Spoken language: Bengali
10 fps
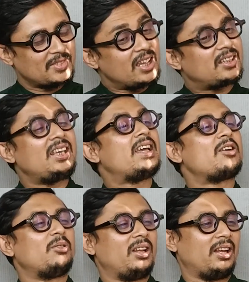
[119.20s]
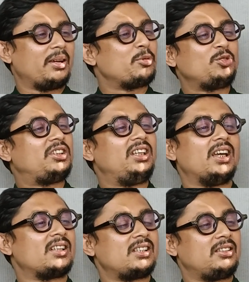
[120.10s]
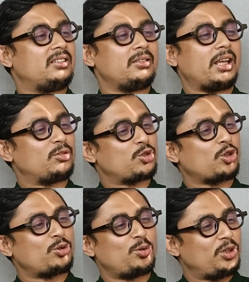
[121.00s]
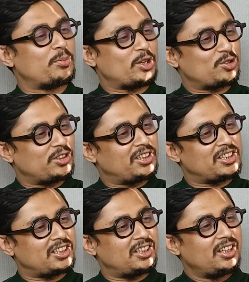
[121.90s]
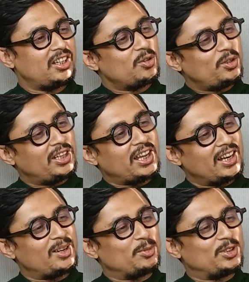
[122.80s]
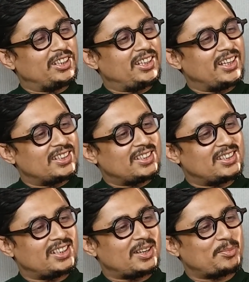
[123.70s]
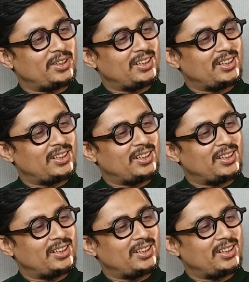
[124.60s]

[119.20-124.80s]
কি কারণে এমন কি আছে সতেরো কোটি মানুষের দেশে ওই নেহালের মধ্যে কি আছে যে আপনি